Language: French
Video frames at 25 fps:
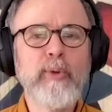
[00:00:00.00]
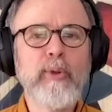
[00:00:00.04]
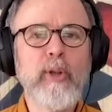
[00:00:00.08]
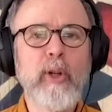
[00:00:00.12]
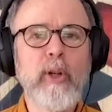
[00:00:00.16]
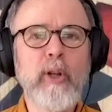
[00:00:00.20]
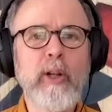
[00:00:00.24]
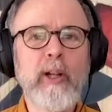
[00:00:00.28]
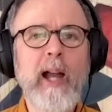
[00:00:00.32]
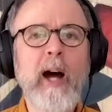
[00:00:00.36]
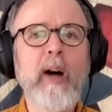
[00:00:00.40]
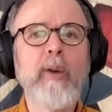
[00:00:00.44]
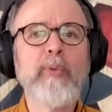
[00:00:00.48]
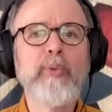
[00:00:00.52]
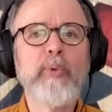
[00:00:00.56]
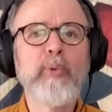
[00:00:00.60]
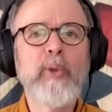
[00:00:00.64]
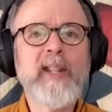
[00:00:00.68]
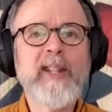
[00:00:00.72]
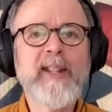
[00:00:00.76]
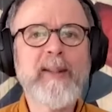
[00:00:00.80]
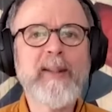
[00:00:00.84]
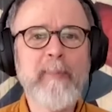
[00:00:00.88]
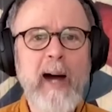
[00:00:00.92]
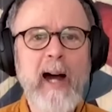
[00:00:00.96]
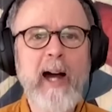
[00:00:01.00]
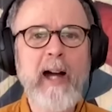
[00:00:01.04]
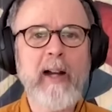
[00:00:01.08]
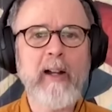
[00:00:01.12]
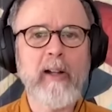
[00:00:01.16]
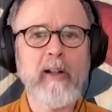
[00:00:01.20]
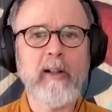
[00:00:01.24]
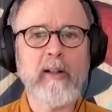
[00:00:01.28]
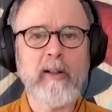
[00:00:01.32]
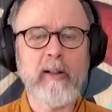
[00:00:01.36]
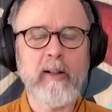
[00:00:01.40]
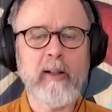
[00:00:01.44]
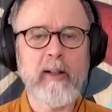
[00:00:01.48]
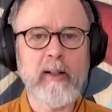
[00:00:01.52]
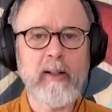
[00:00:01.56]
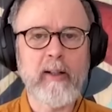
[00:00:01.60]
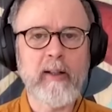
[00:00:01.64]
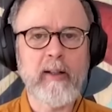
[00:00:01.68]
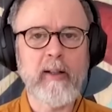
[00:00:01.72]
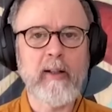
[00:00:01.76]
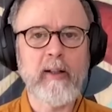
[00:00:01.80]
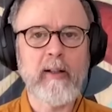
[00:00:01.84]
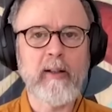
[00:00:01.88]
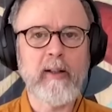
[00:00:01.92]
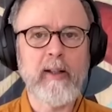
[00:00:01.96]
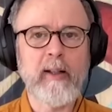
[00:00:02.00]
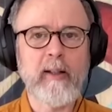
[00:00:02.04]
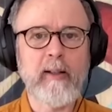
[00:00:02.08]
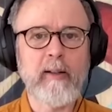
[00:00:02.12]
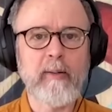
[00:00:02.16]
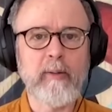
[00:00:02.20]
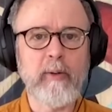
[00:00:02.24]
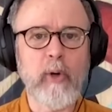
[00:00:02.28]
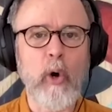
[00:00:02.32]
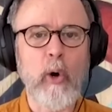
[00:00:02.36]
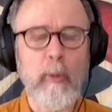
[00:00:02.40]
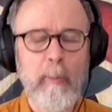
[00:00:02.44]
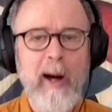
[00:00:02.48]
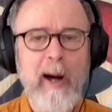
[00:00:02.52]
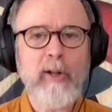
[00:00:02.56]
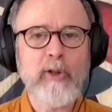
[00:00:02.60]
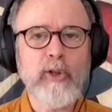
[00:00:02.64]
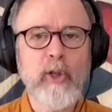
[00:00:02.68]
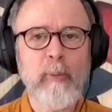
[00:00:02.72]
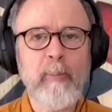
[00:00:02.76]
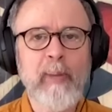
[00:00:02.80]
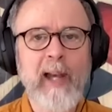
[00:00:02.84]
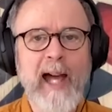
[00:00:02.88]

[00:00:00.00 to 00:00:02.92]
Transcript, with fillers: de l'enfouissement. on manque de